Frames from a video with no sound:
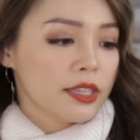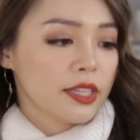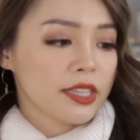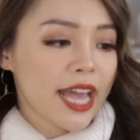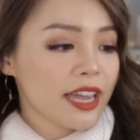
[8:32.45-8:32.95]

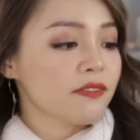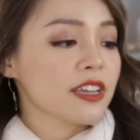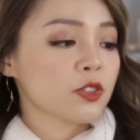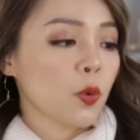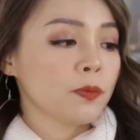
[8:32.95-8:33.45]
thì thay
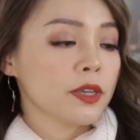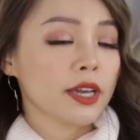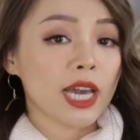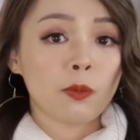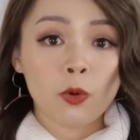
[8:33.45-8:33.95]
vì dùng những
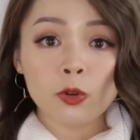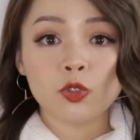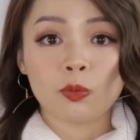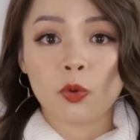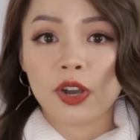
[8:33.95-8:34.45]
cái ống
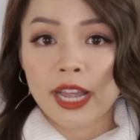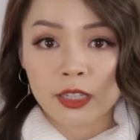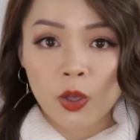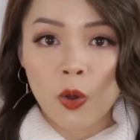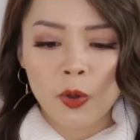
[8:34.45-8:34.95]
hút dùng một
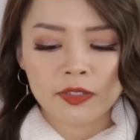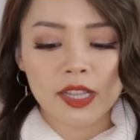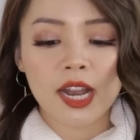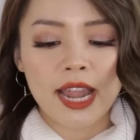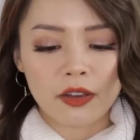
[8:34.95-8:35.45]
lần thôi
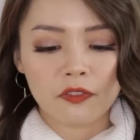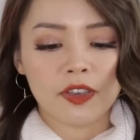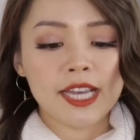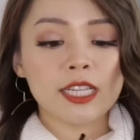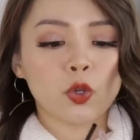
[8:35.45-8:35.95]
rất là lãng
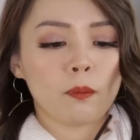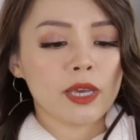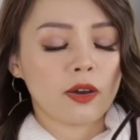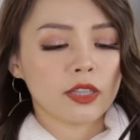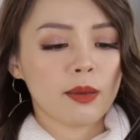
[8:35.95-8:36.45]
phí thì chúng
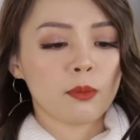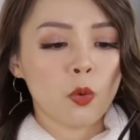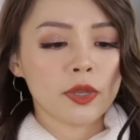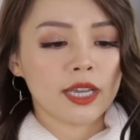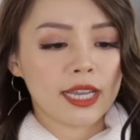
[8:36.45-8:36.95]
mình có thể
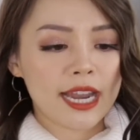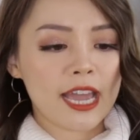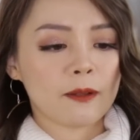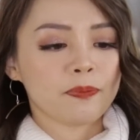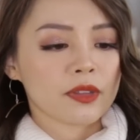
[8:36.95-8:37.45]
mua những cái
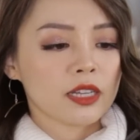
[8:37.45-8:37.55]
này